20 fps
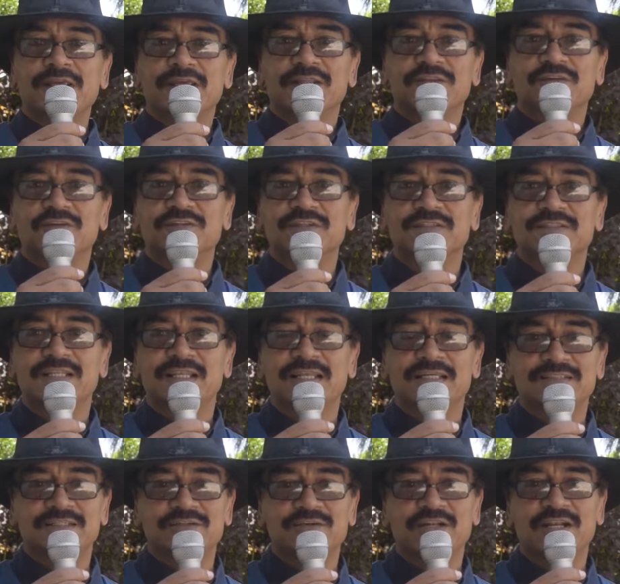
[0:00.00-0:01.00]
Entonces
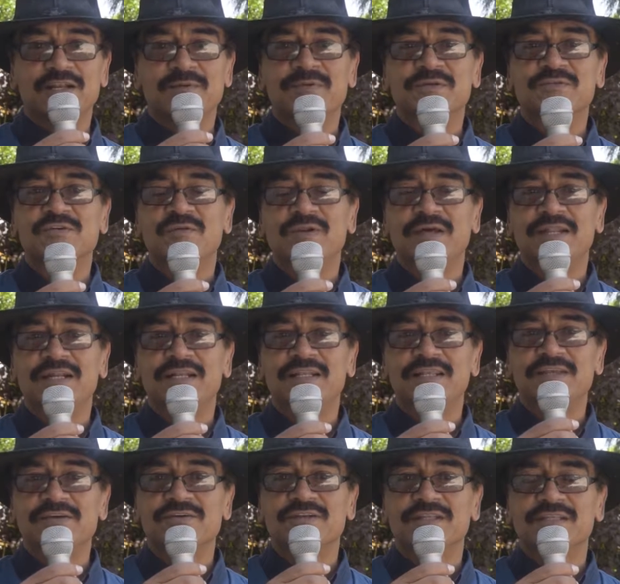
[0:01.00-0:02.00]
la señora le empezó a hablar al
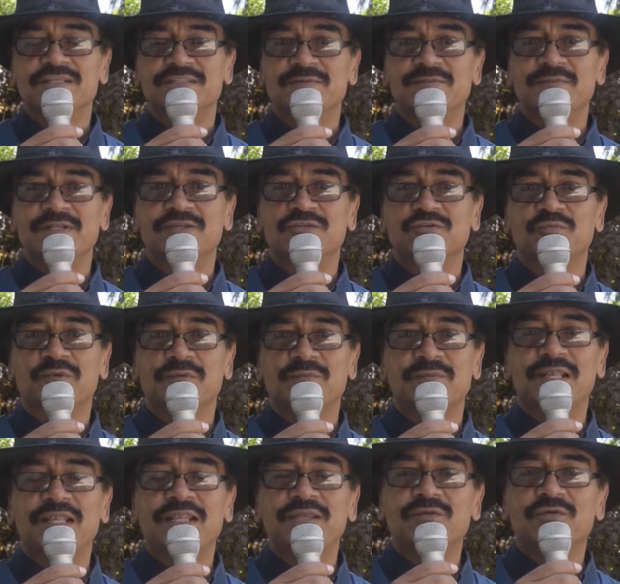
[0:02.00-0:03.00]
niño, le dice, mira, tu
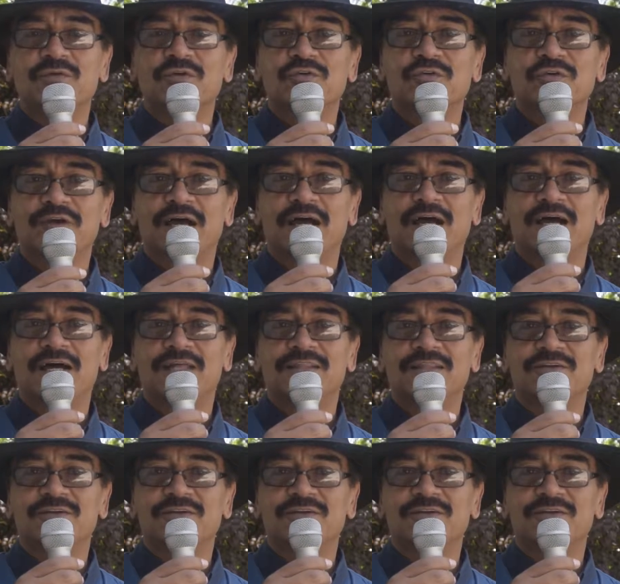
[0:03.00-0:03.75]
primer libro ah,